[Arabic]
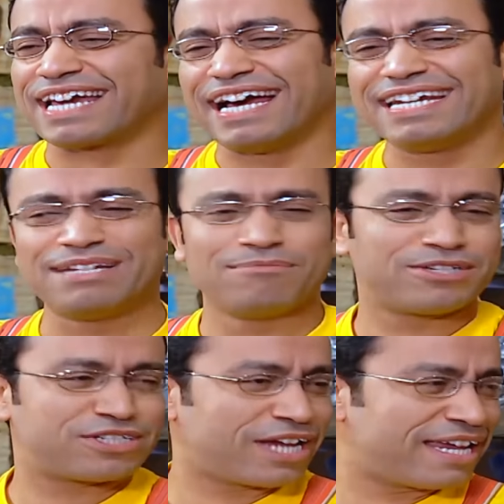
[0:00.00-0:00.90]
كأن
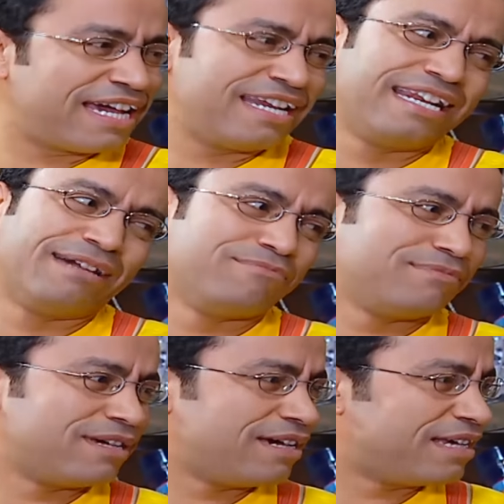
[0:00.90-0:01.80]
مش شيئا
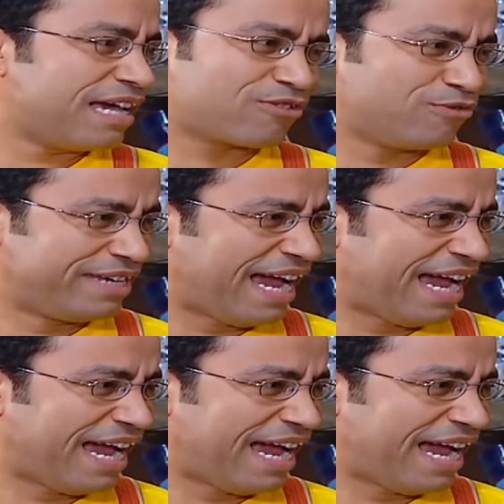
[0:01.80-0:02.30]
لم يكن